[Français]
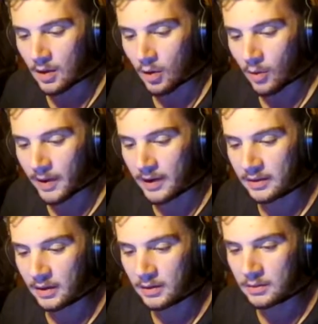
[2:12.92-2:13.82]
au
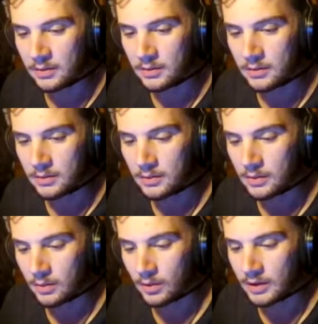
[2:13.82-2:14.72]
printemps
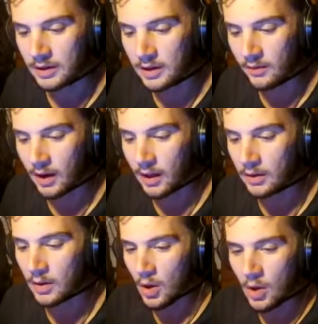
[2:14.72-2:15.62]
ou en été. Voilà.
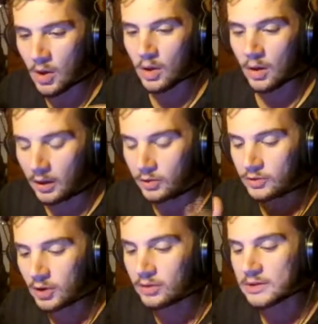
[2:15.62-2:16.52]
En
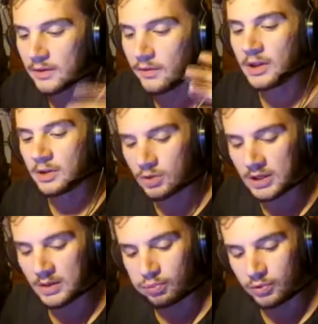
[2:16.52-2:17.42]
automne, nous avons des trucs
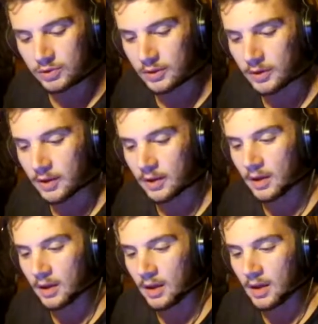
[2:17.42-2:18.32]
qui poussent.
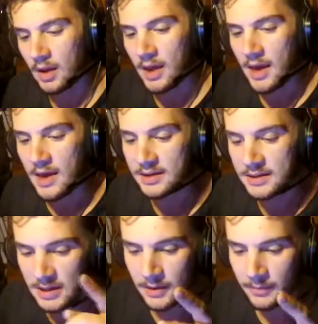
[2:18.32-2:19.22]
Et
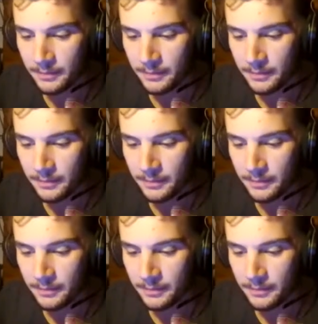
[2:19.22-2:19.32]
si